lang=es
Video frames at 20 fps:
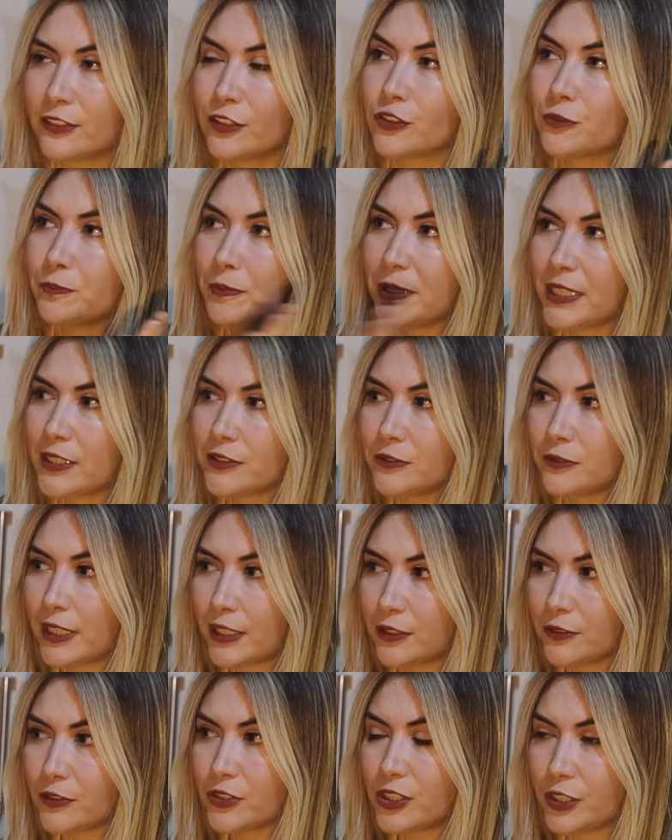te hospedas
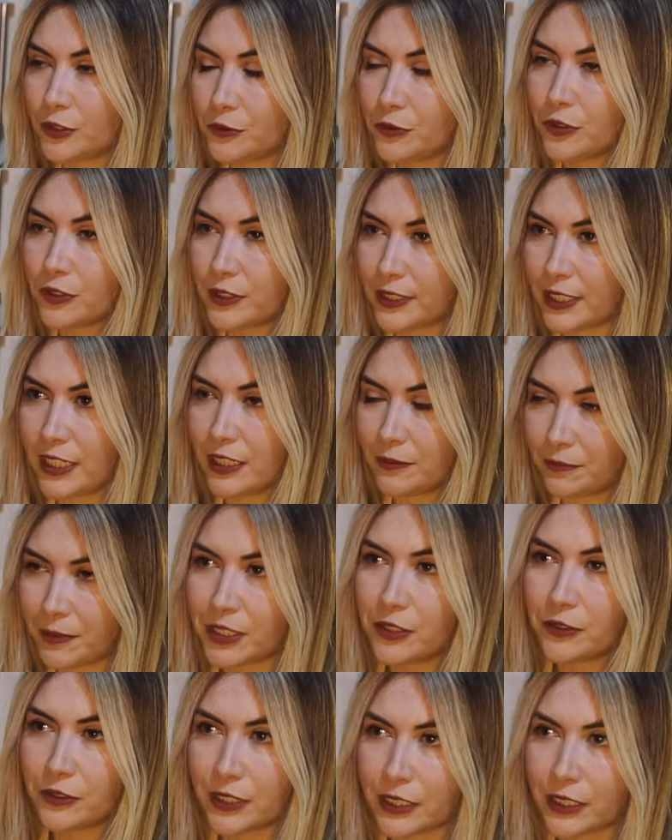una noche en un hotel en medio